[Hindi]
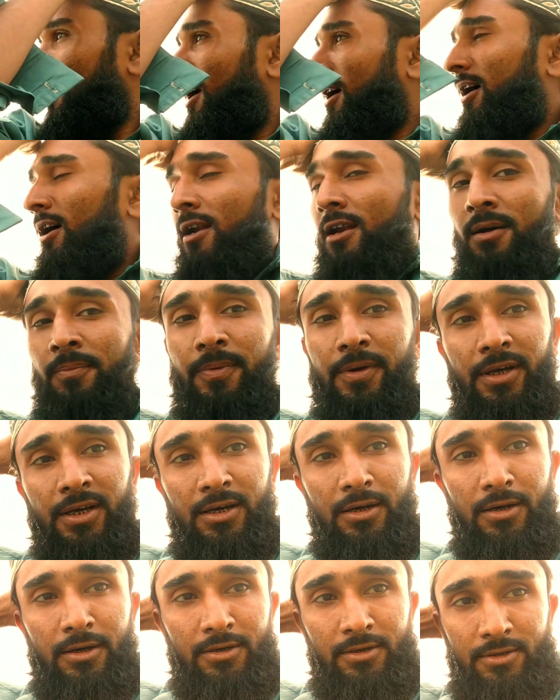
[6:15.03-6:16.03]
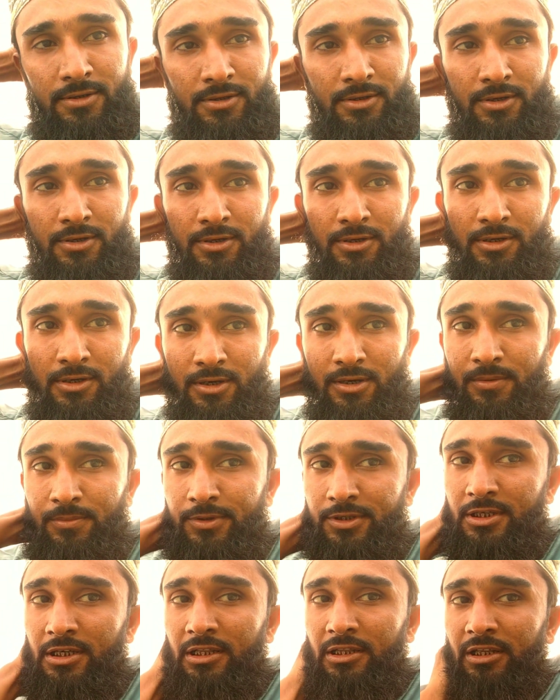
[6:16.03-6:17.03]
जाके करना पड़ेगा
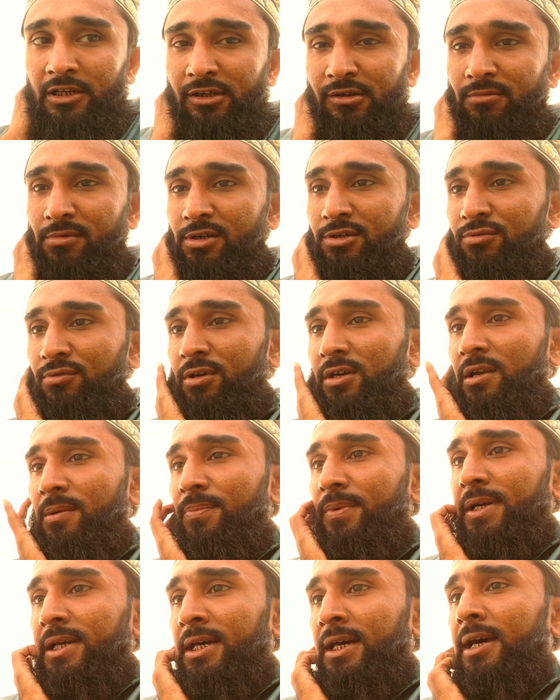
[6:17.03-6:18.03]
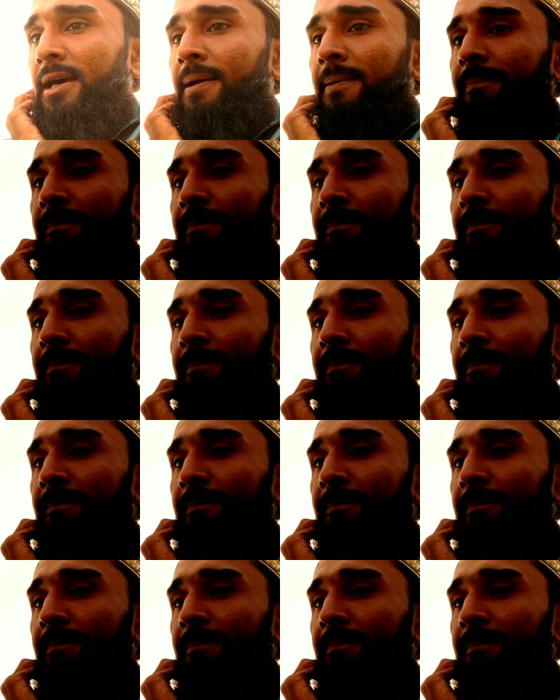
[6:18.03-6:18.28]
अभी चलते हैं नमाज़ वगैरह पढ़ेंगे